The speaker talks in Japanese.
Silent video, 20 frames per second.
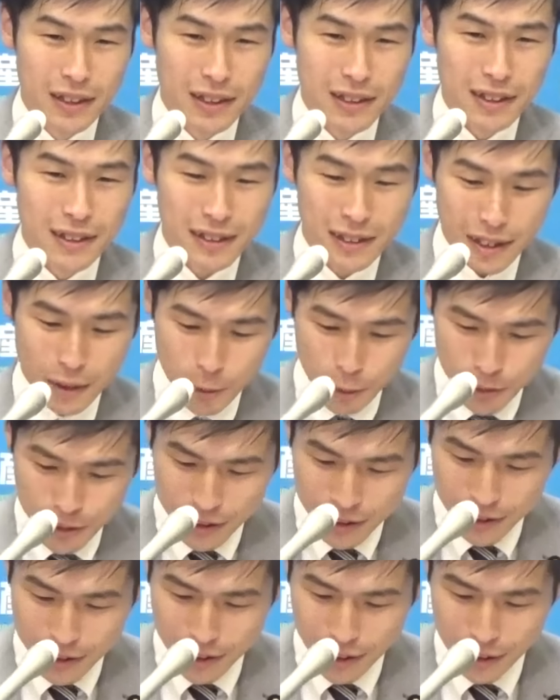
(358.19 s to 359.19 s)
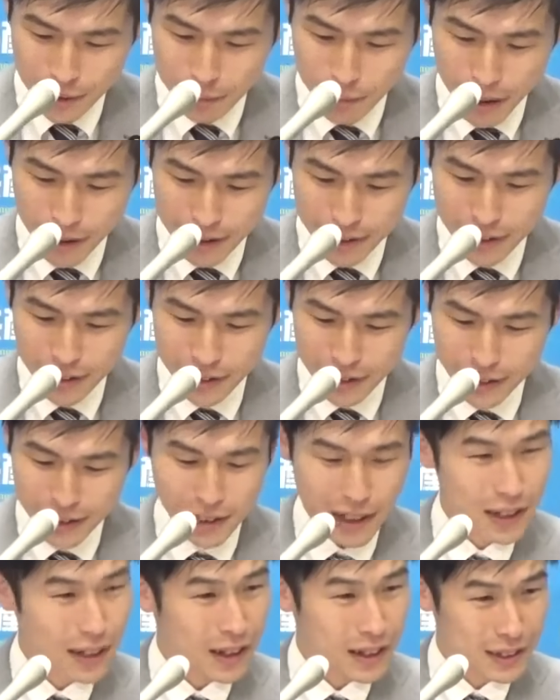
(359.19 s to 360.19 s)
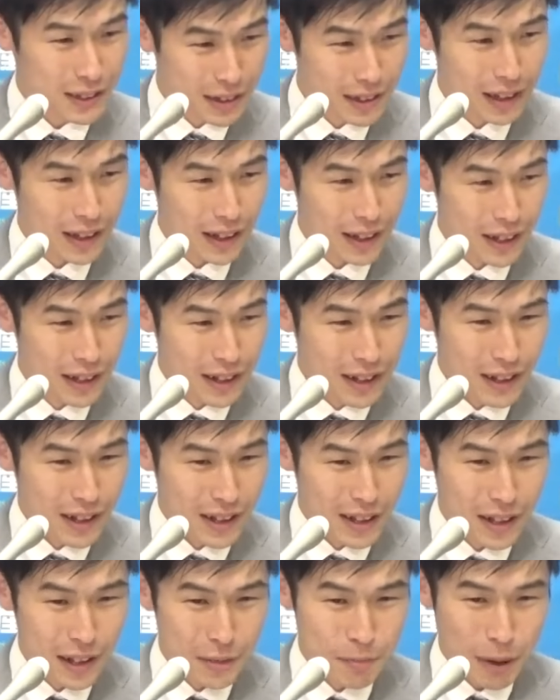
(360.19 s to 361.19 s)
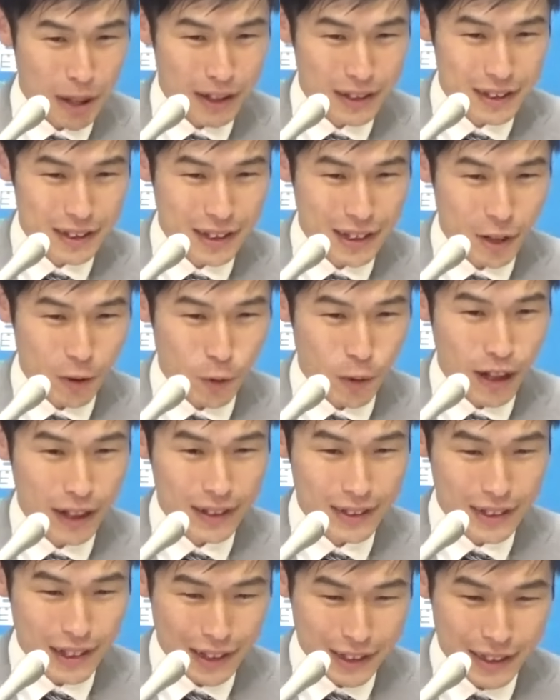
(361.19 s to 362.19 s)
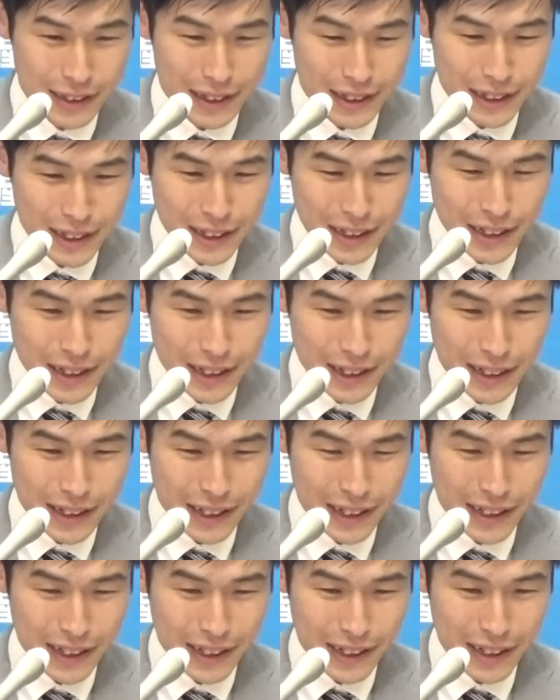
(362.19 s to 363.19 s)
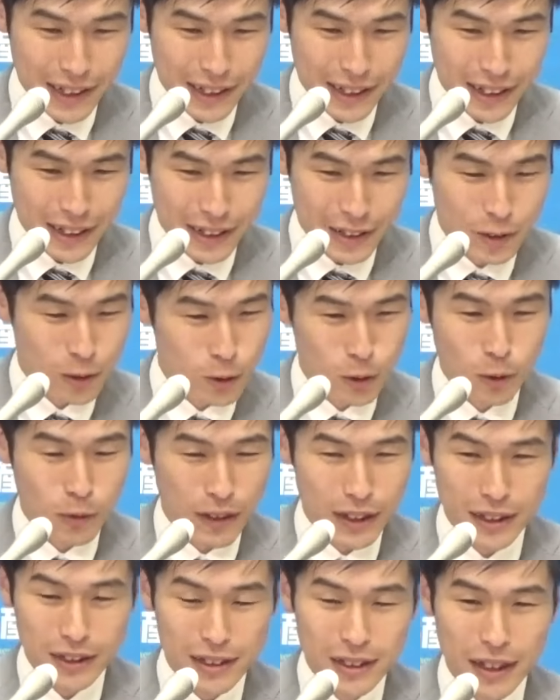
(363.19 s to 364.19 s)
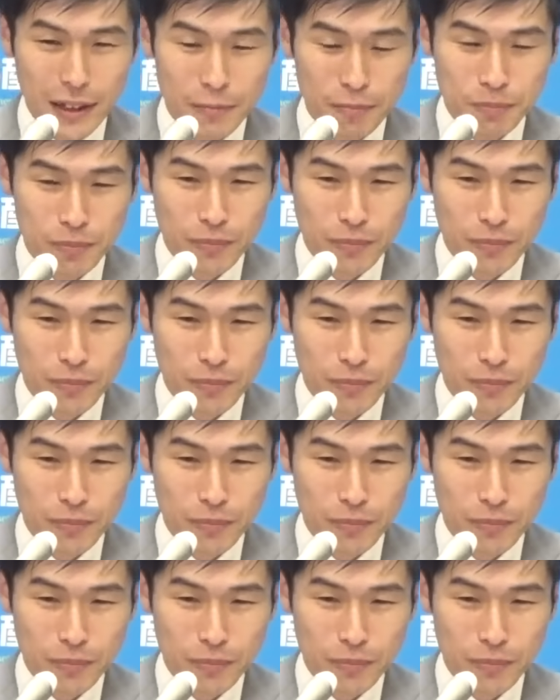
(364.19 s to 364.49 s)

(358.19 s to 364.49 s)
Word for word: ですから個人がパーティーに参加して、えー、パーティー券を買ったり、えー、するのはですね、